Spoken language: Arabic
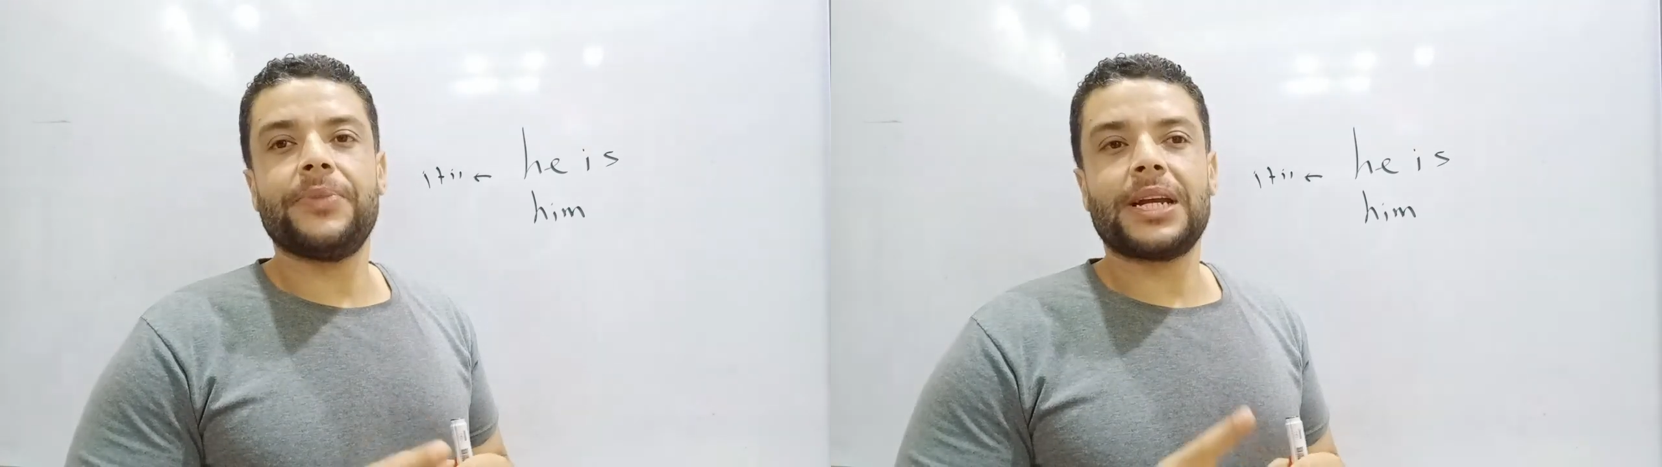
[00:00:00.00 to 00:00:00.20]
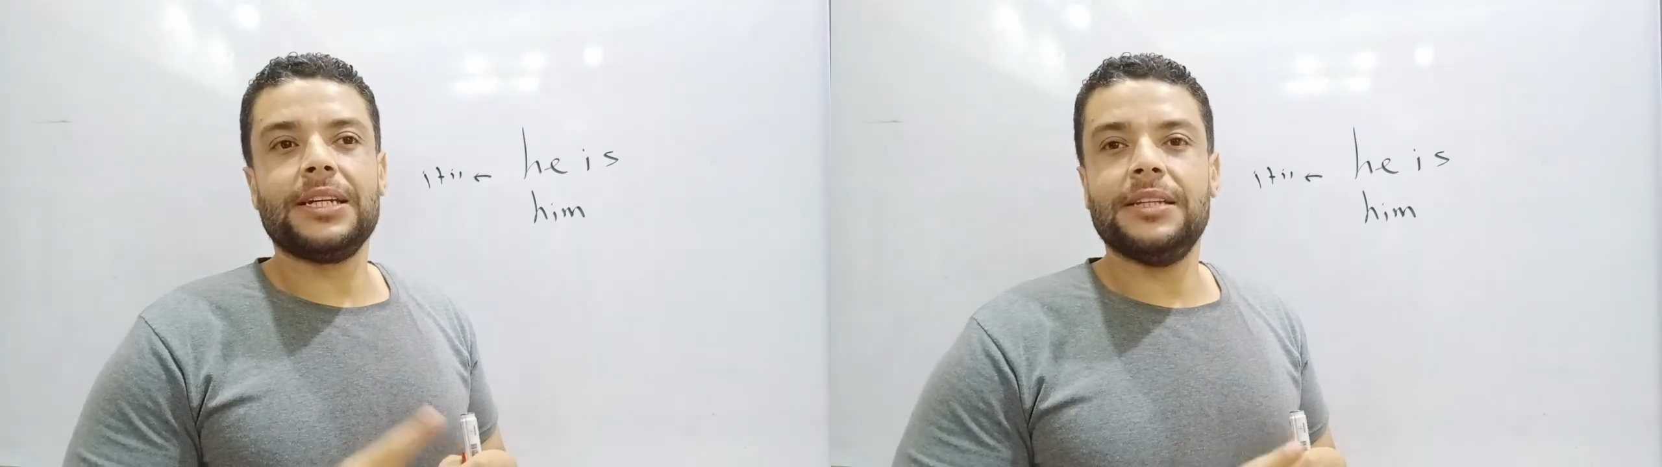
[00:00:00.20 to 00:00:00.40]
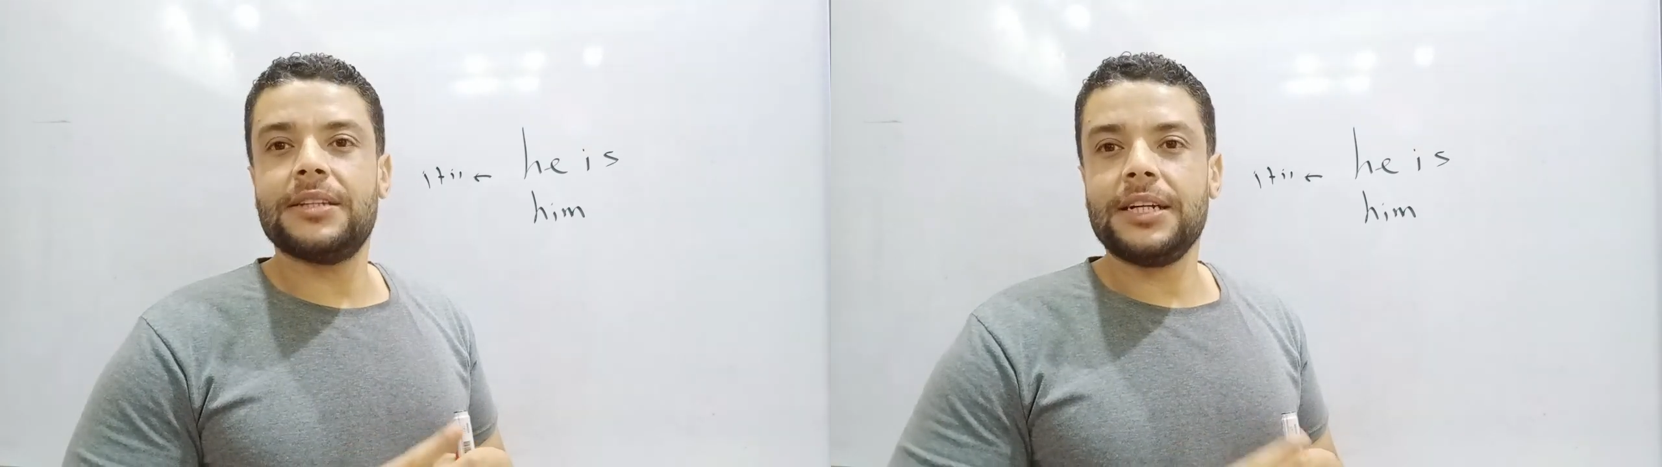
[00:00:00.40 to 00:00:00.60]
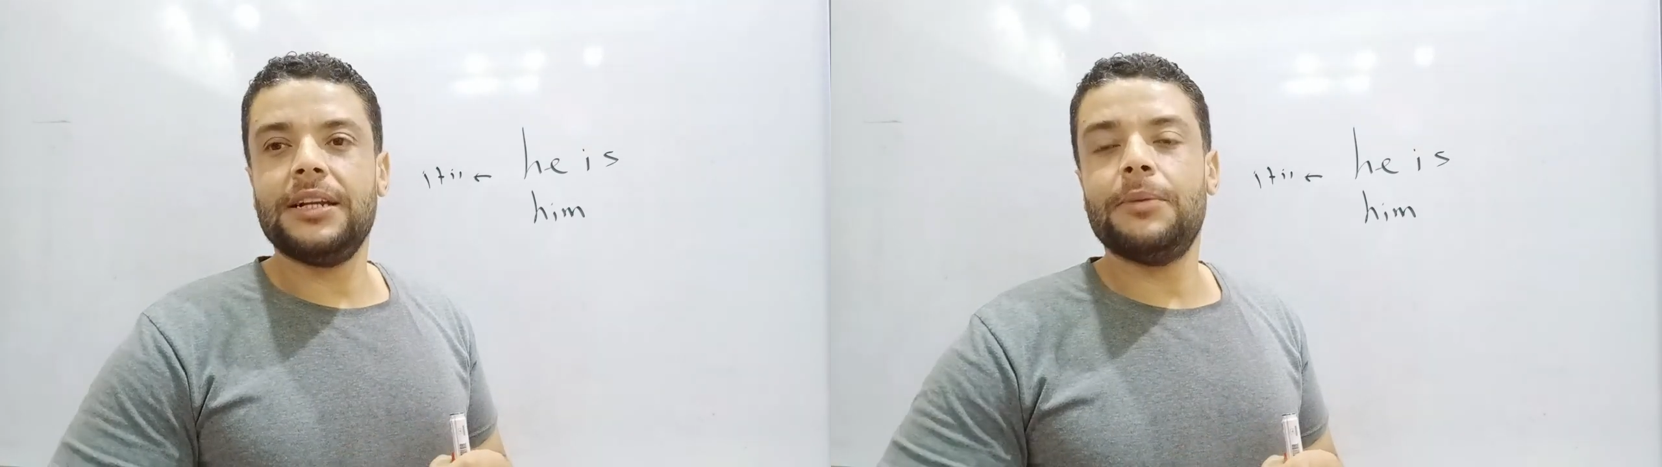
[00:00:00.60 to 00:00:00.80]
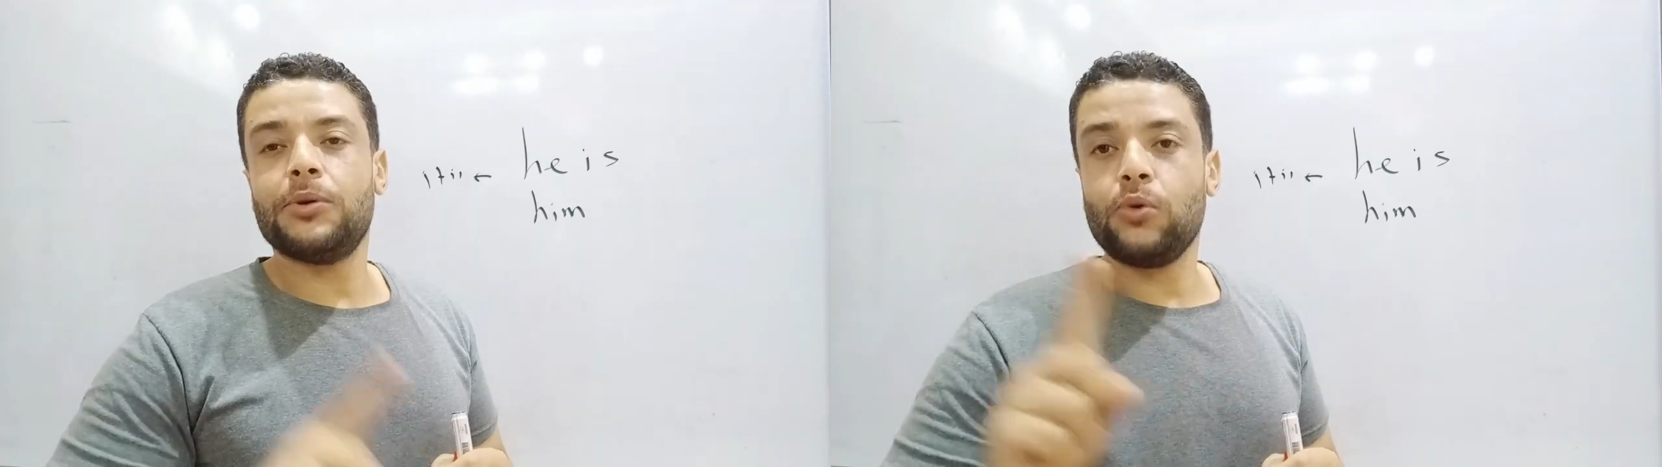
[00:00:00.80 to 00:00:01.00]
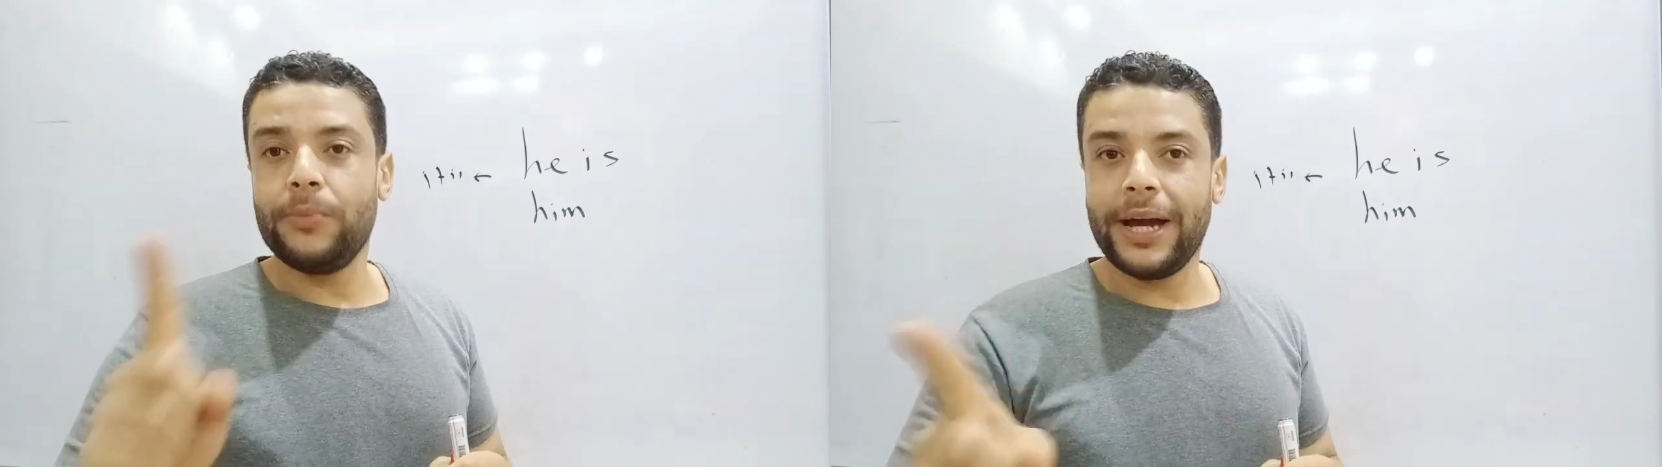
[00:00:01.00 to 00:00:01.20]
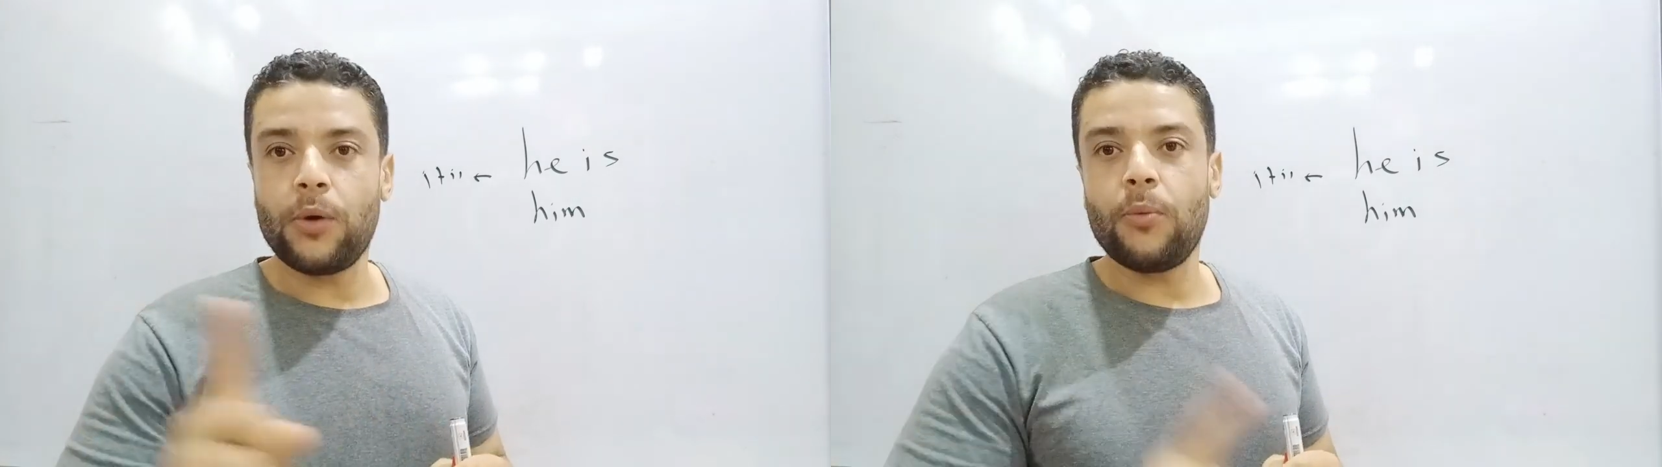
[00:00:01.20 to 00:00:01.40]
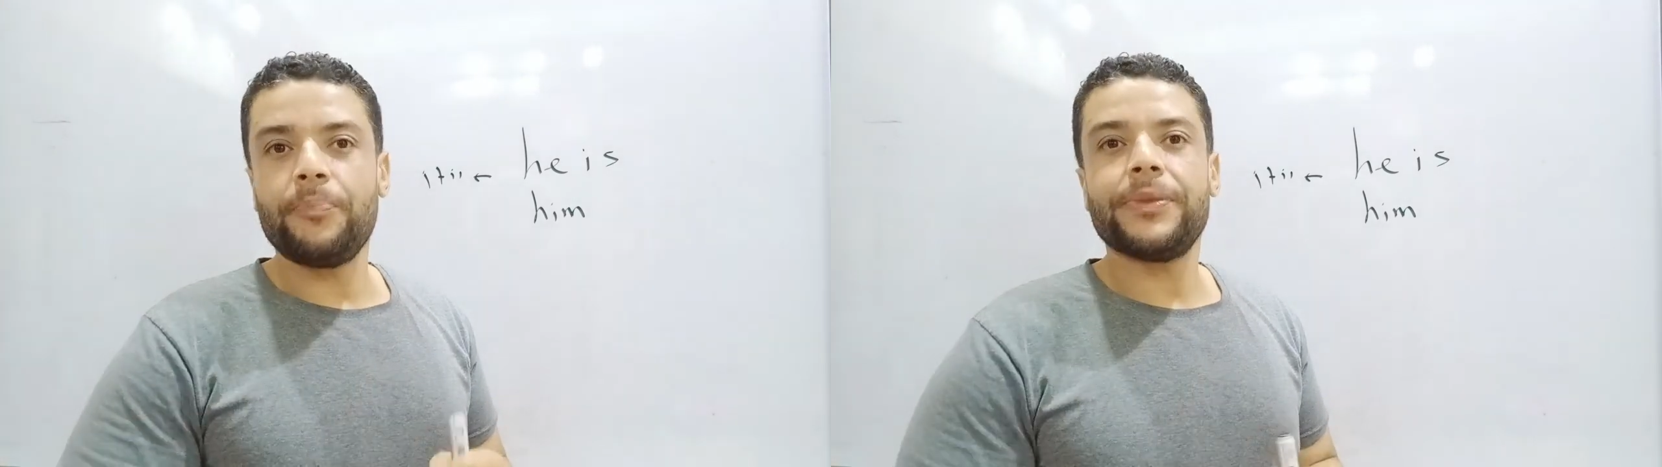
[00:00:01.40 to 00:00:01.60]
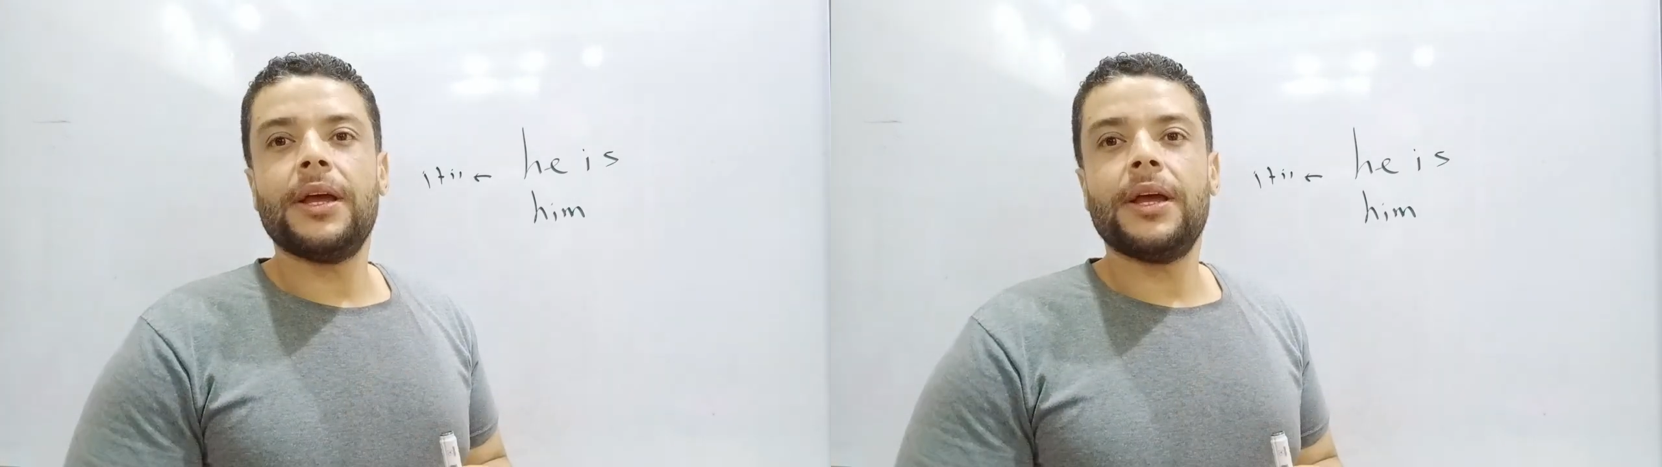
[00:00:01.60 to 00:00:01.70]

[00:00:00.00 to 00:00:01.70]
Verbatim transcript: رايحين رحله بيروح معاهم